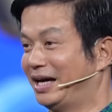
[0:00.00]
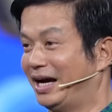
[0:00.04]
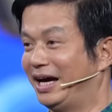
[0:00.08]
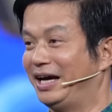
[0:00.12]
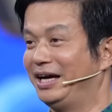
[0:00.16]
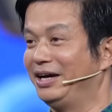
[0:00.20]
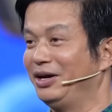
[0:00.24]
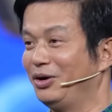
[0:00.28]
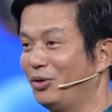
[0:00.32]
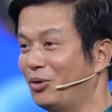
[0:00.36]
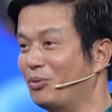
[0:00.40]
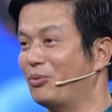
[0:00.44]

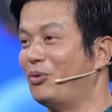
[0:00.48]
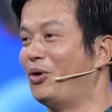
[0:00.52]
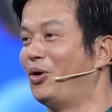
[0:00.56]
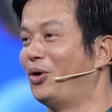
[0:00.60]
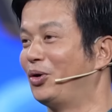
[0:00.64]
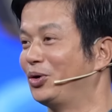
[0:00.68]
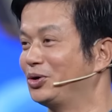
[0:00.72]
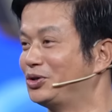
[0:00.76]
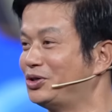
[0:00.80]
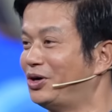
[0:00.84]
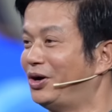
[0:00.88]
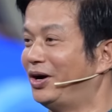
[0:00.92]
hãy ủng
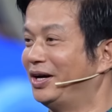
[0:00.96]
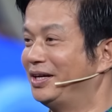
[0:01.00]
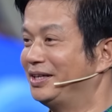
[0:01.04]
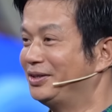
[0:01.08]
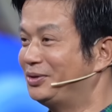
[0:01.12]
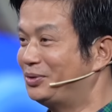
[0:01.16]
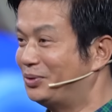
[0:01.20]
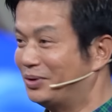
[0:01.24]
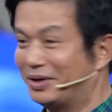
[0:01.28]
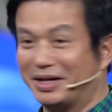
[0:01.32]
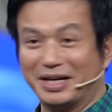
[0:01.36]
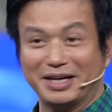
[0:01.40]
hộ cho
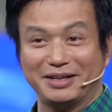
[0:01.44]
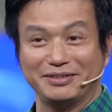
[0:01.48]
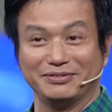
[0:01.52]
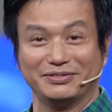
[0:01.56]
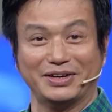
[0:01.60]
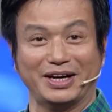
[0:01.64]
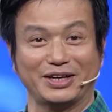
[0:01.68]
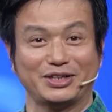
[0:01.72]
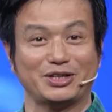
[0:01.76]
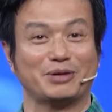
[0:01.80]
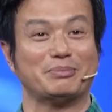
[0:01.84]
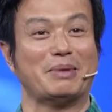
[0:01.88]
anh Quyền
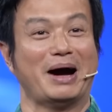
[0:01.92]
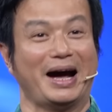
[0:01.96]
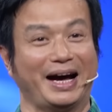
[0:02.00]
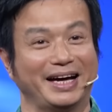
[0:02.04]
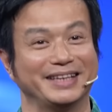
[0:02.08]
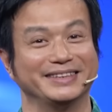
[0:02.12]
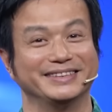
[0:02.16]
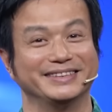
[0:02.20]
Linh và cho bà